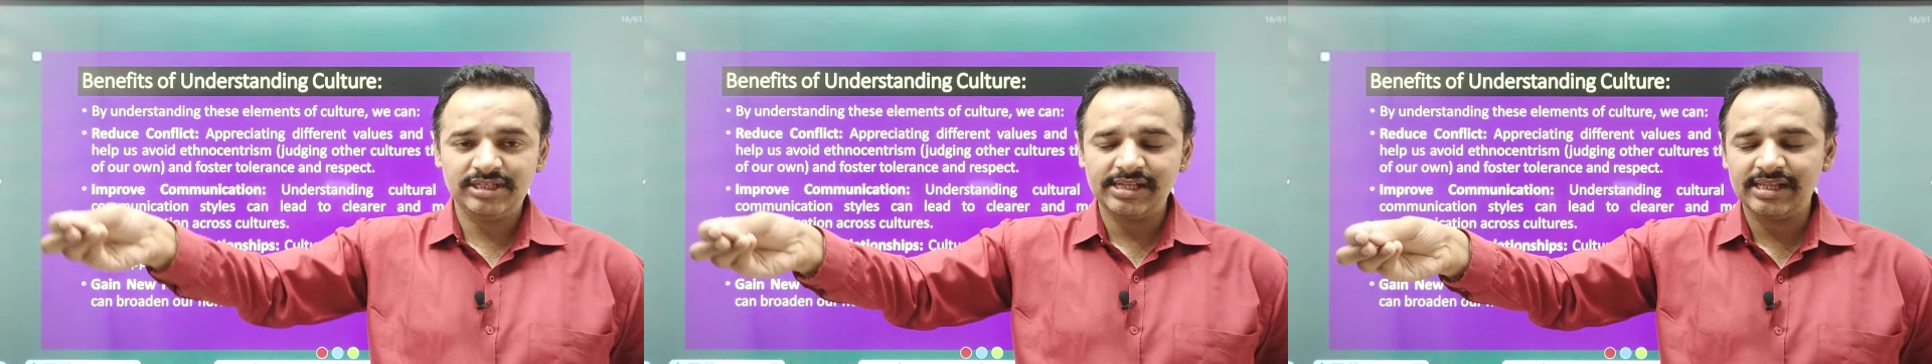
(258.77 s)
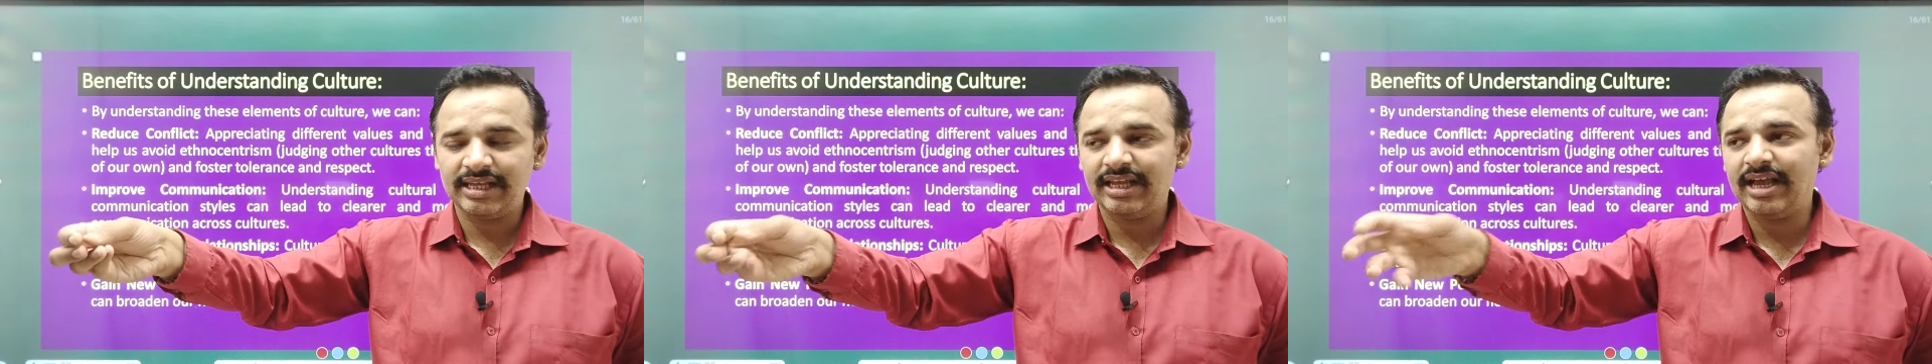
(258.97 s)

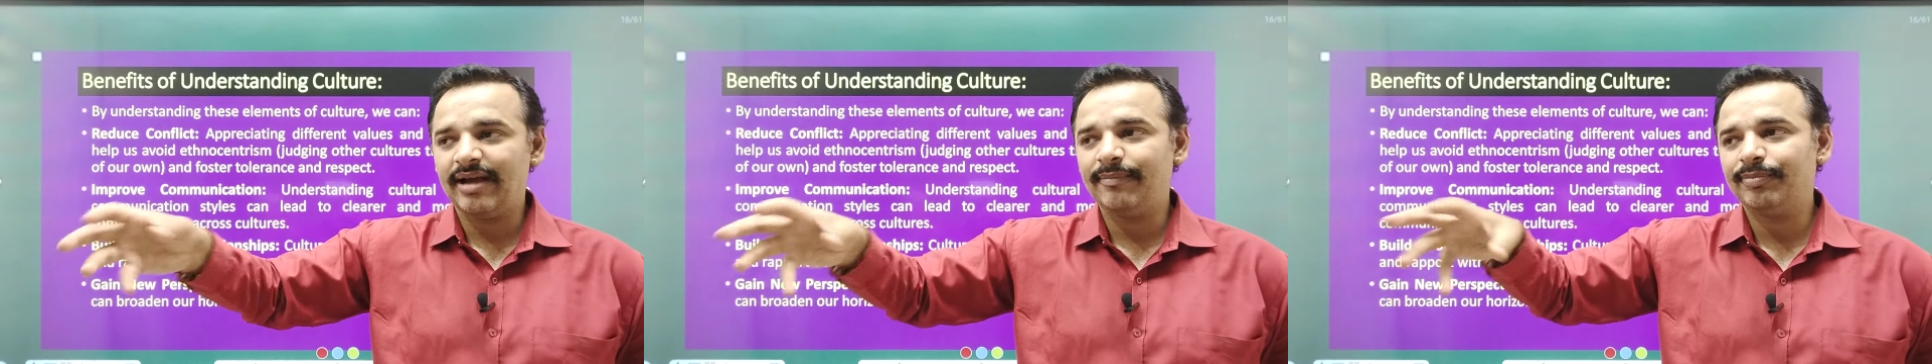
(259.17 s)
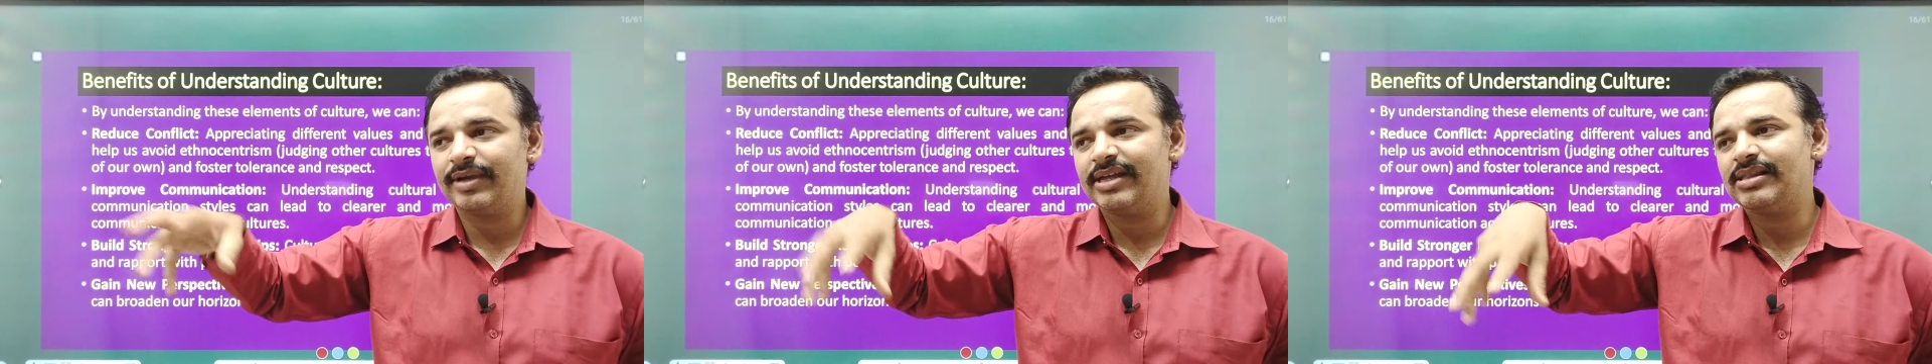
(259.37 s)
जैसे कि
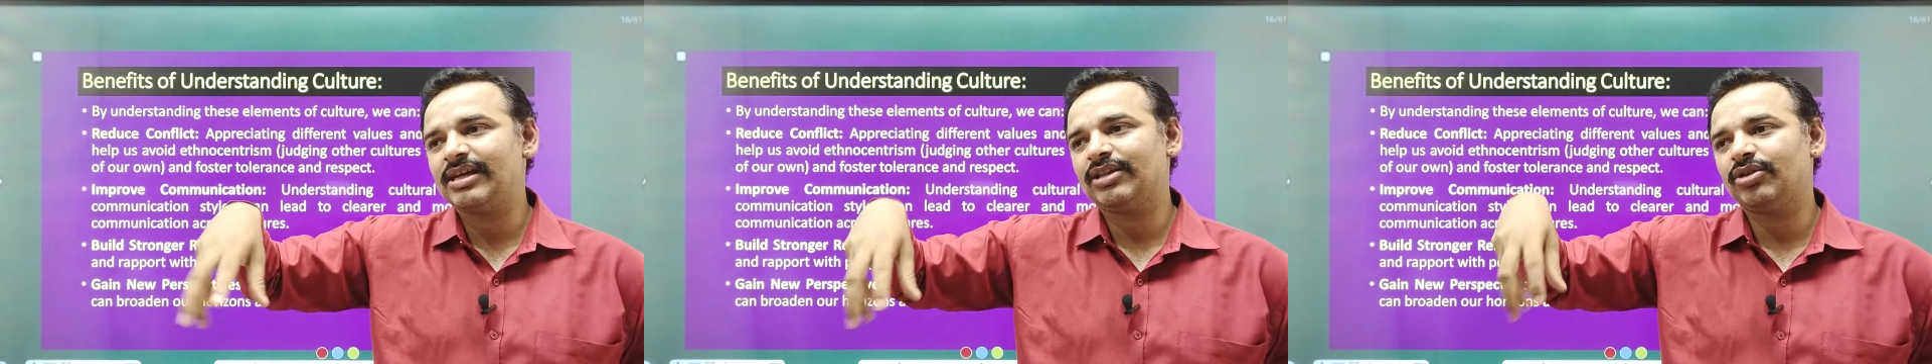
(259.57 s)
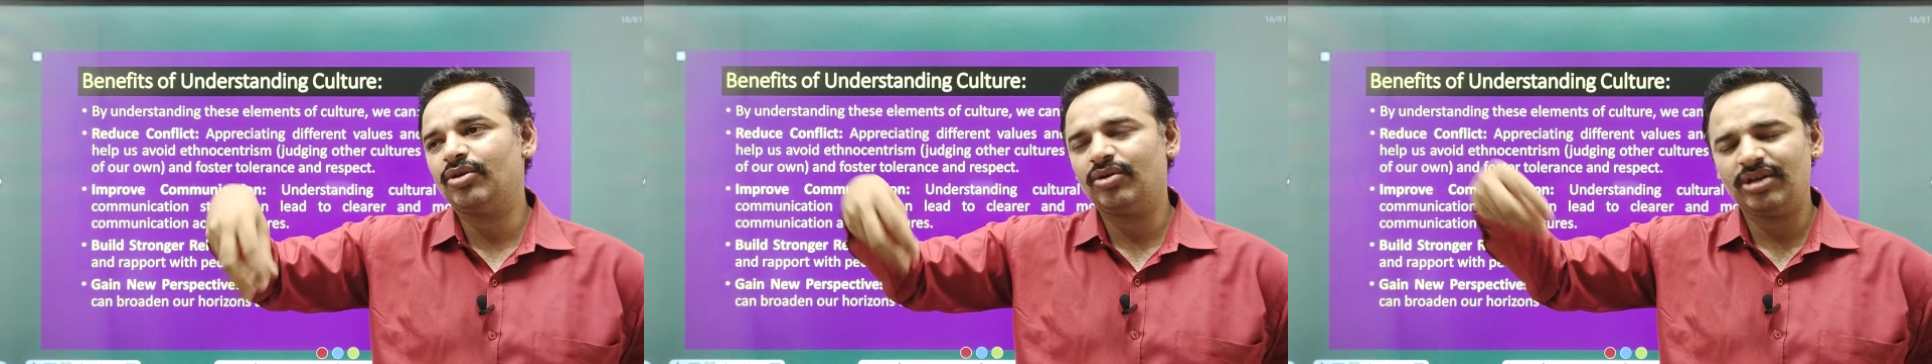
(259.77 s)
आप कह
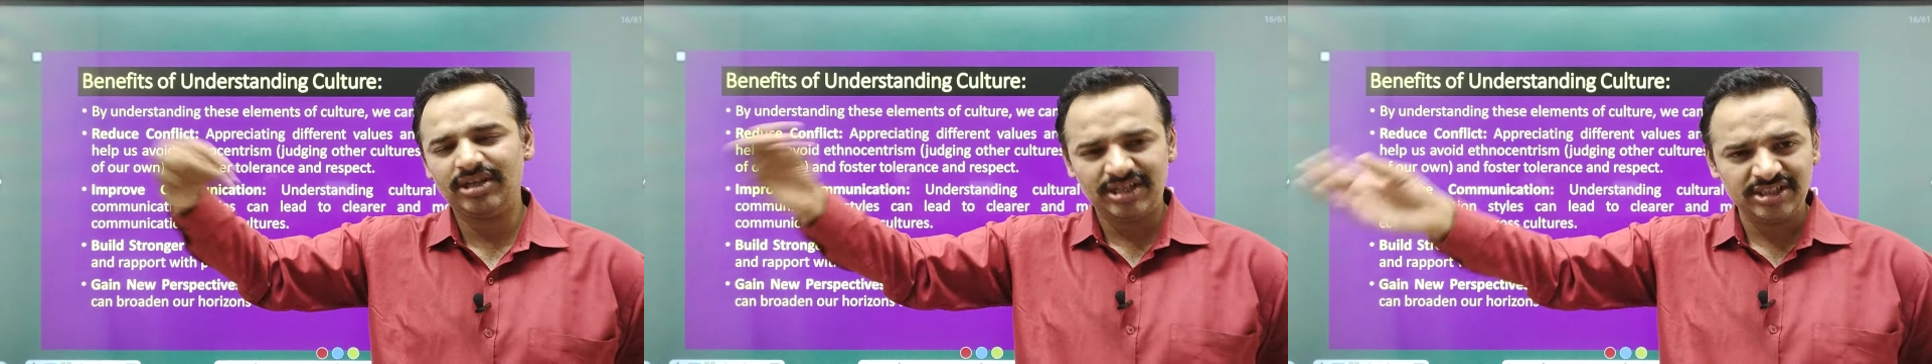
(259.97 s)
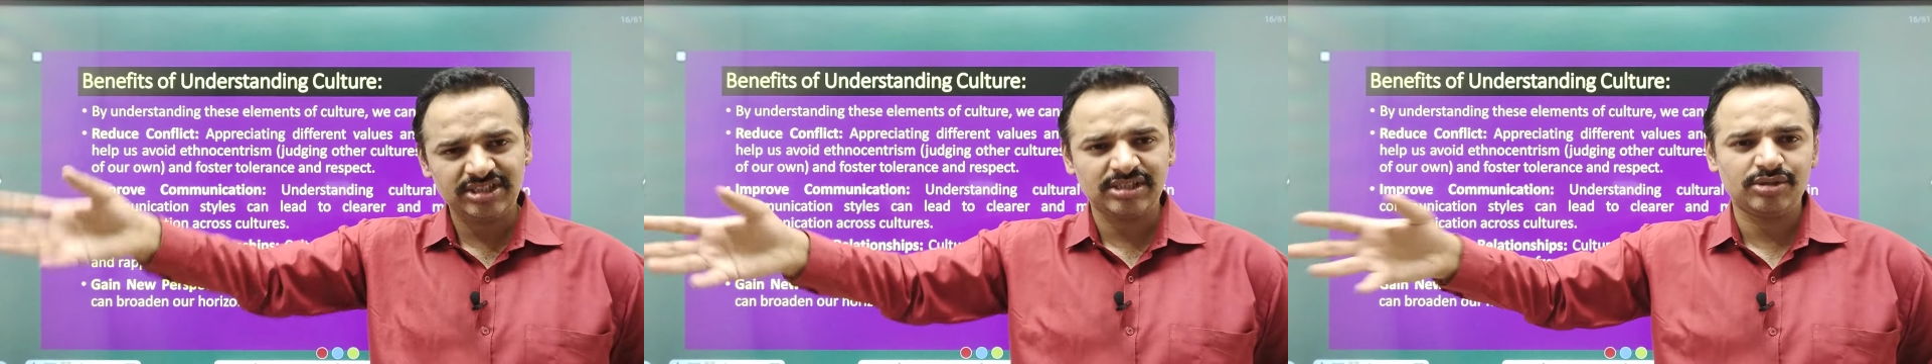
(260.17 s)
सकते हो
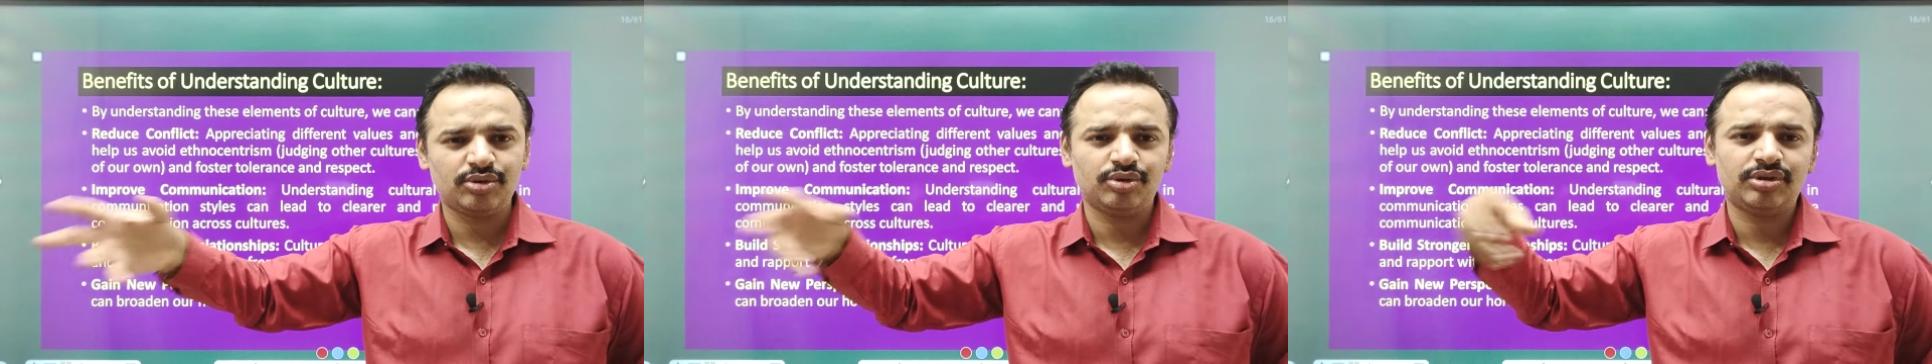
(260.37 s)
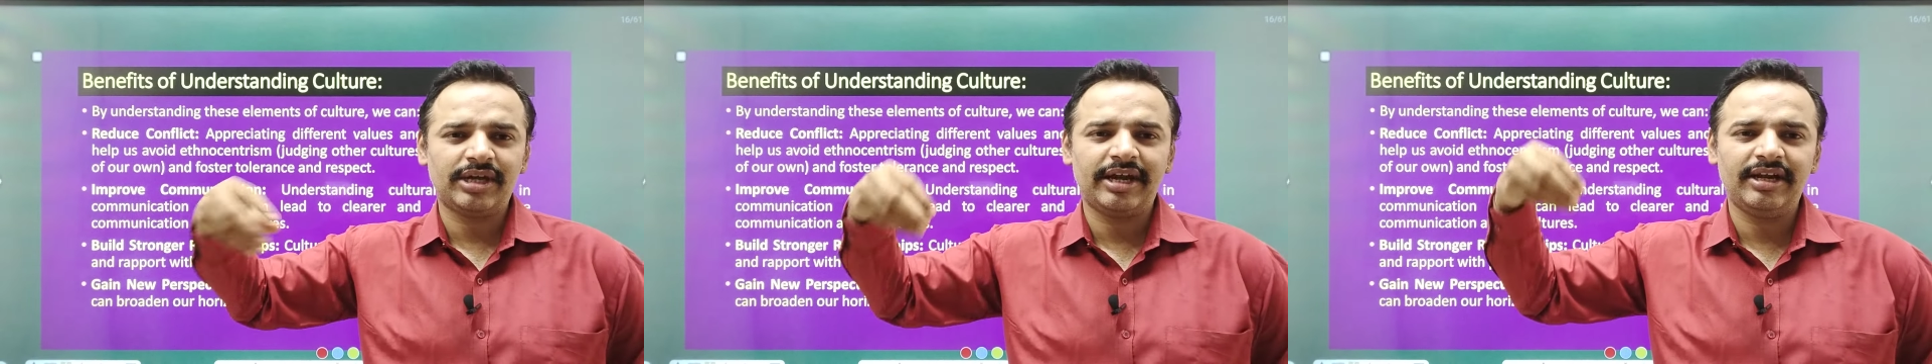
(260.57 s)
कि
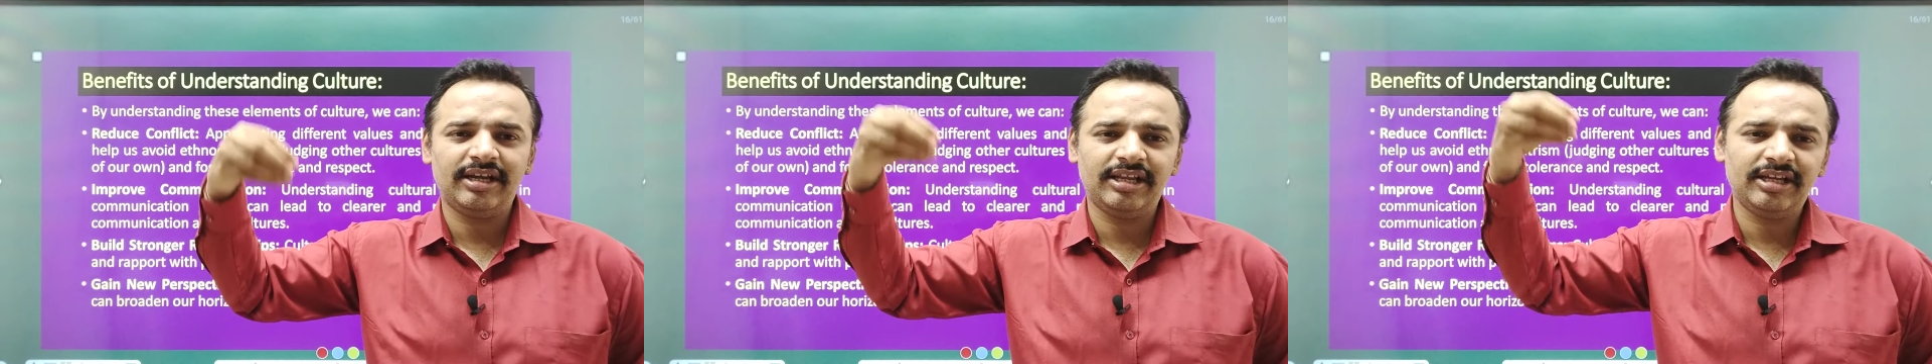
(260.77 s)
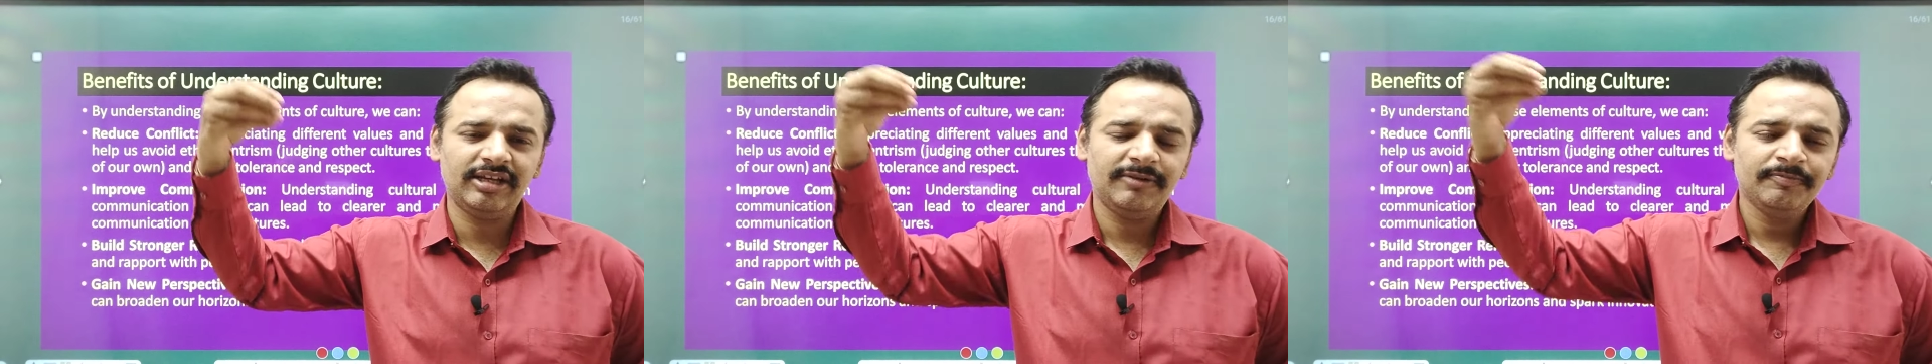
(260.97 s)
क्रिश्चियन
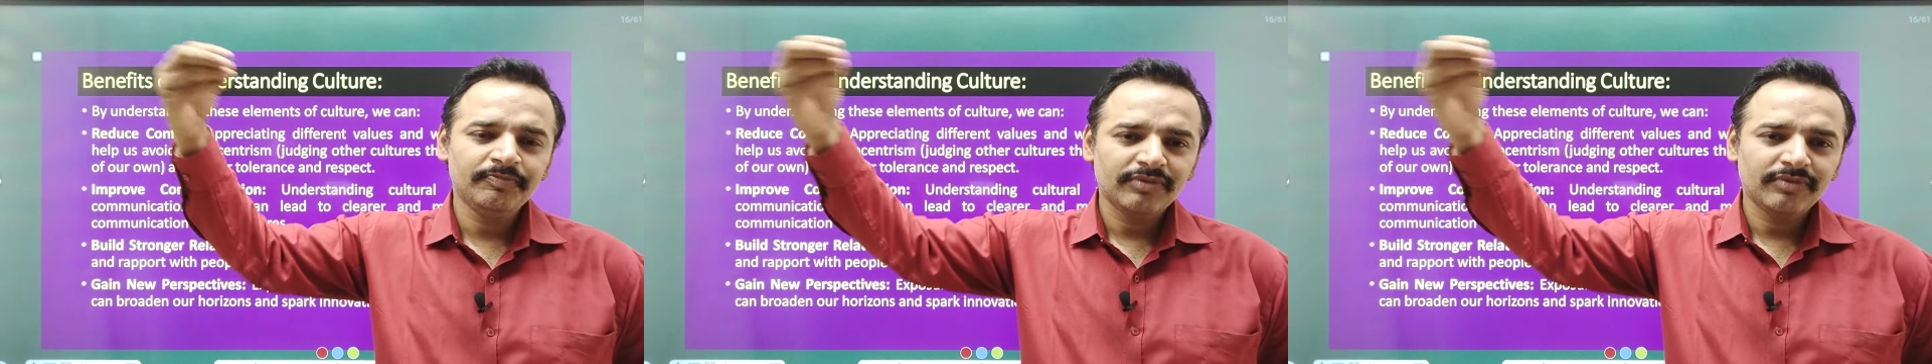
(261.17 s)
सोसाइटी